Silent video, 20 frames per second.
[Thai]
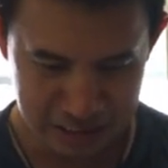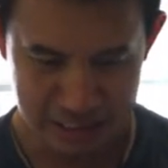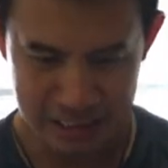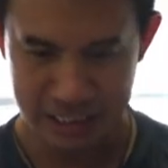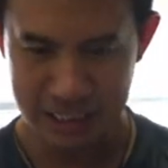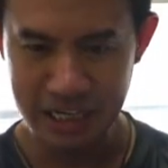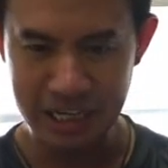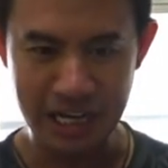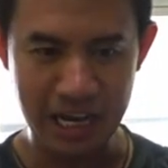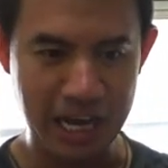
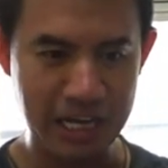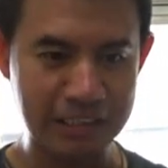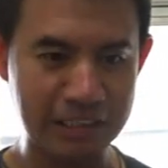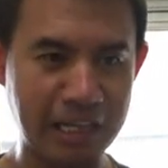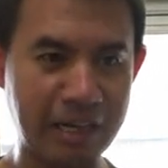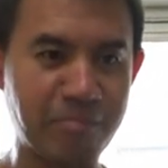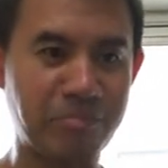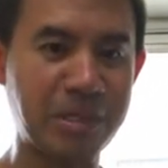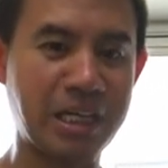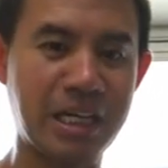เรียราด
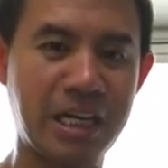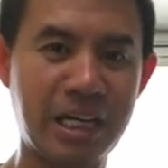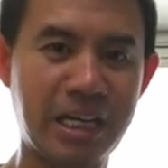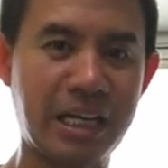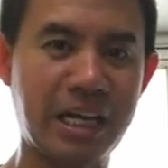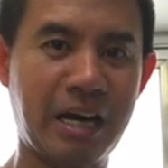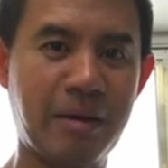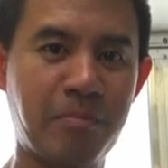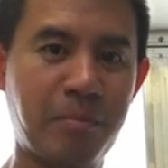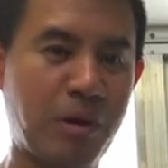เต็มนี้เล
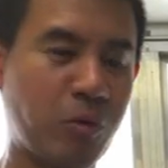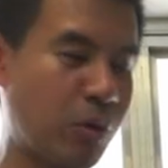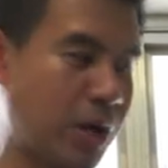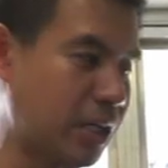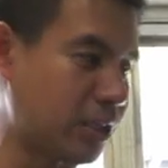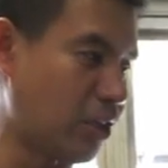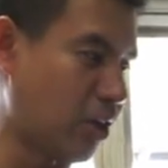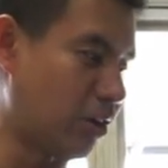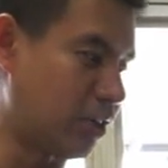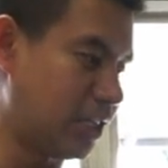ยนะไม่
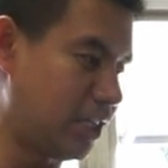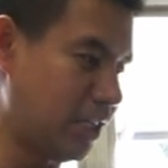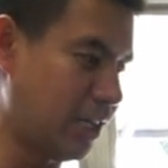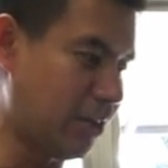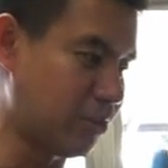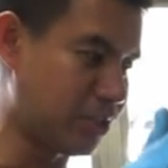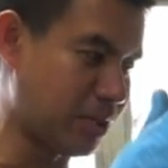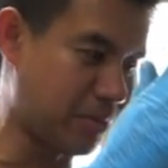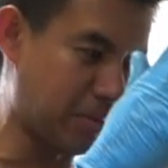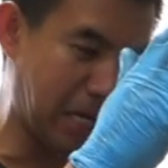ว่าตอนที่
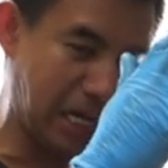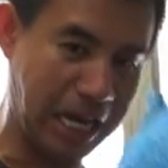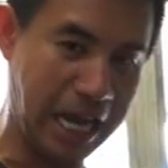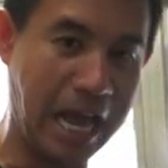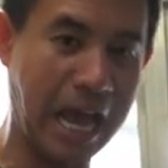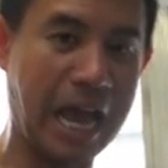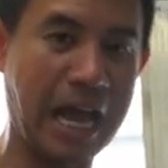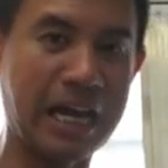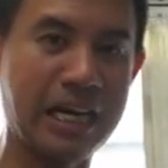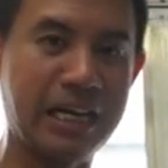เราจะมา
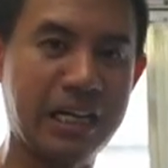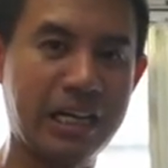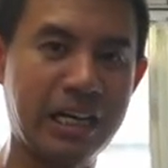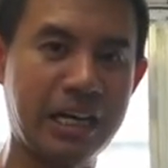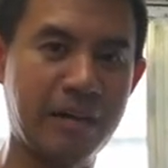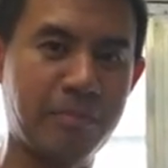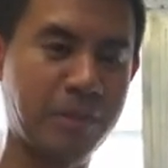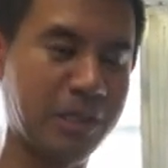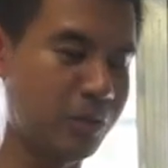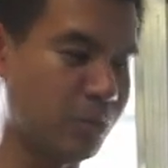ขายนะ
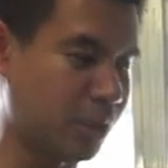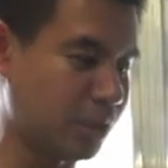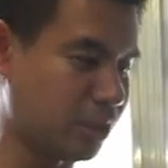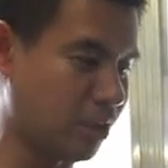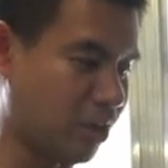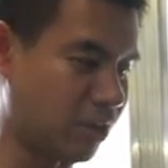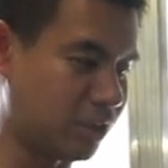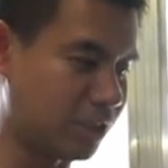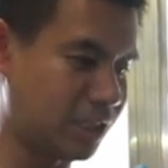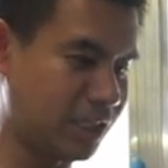ครับ หรือว่า
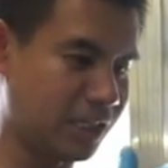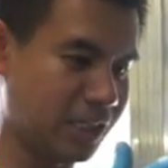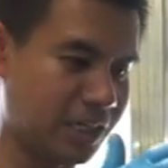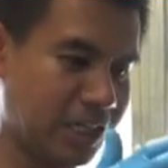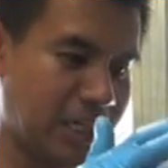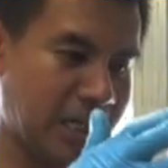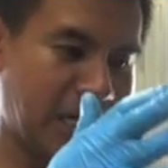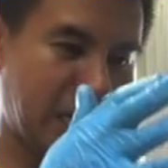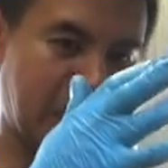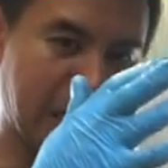ตอนที่
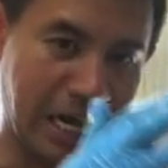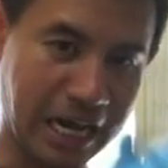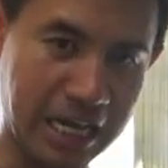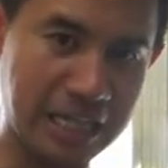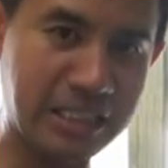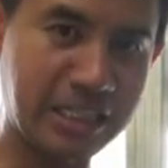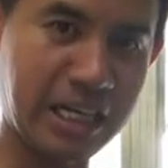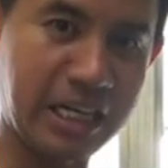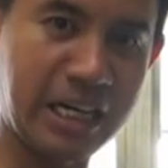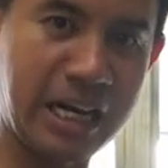ขา
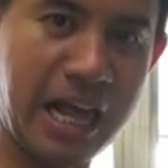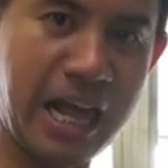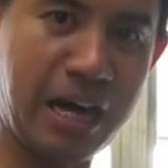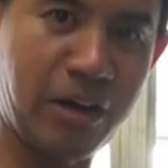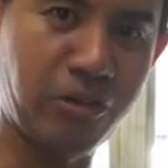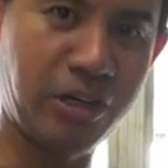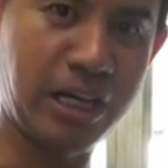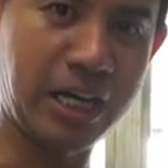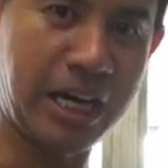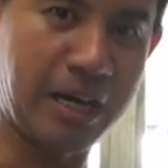ยเสร็จแล้
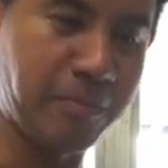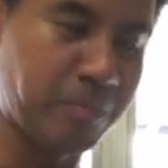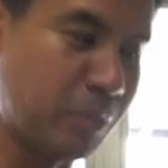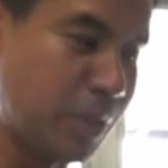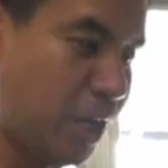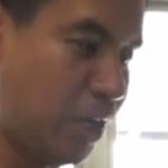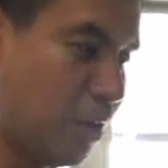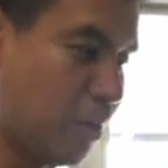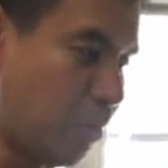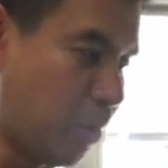วนะครับ
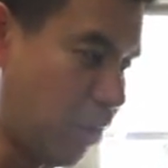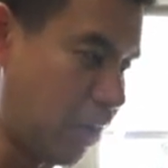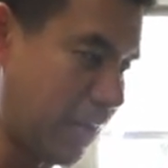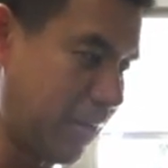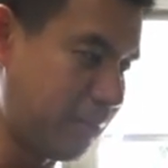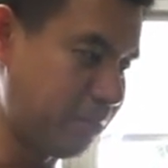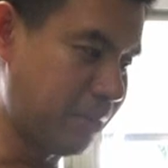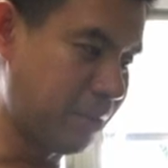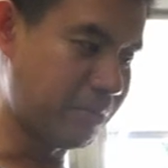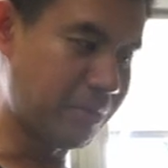เพราะ
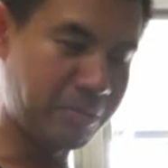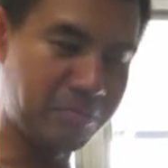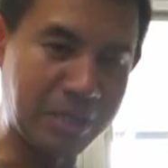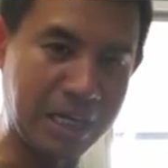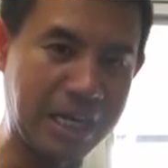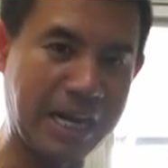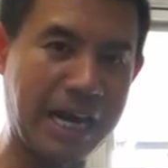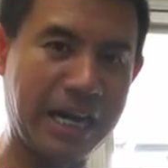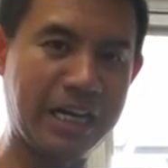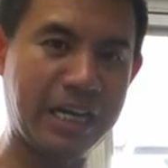งั้นมันไม่เห
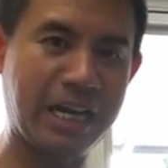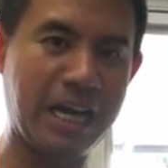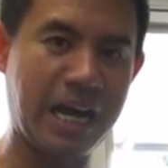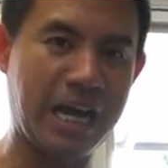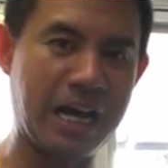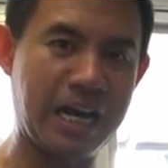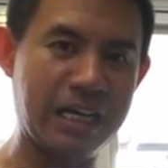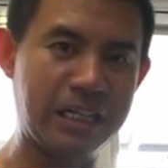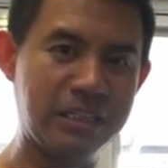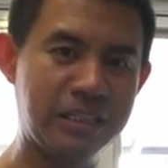มือนร้านอาหาร